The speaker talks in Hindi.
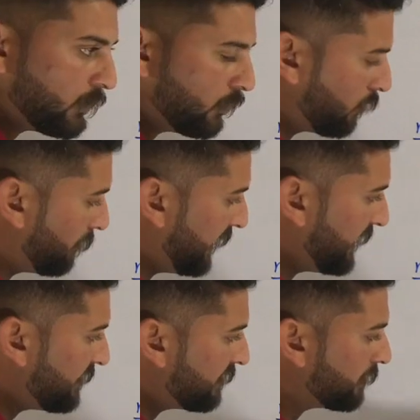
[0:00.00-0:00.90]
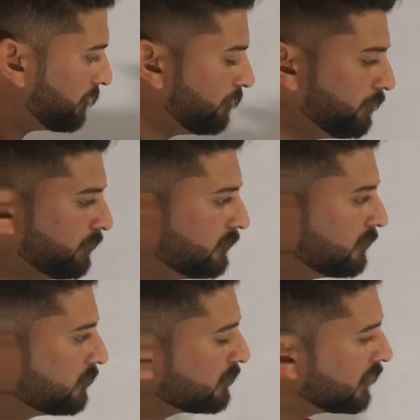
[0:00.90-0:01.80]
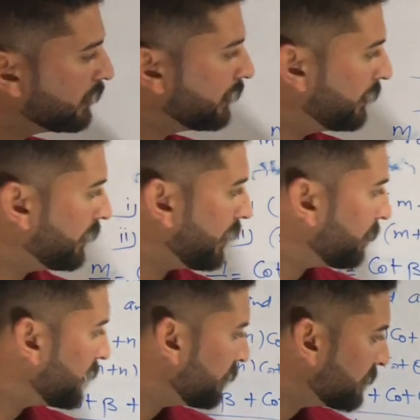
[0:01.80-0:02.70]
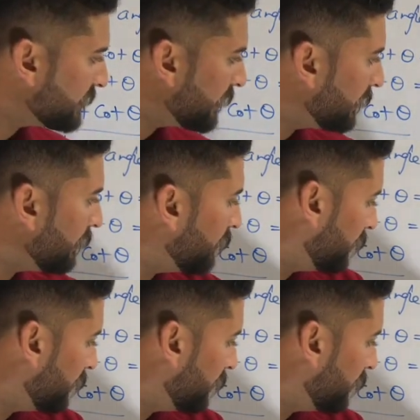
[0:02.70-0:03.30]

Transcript: और माइनस यहाँ पे क्या बच जाएगा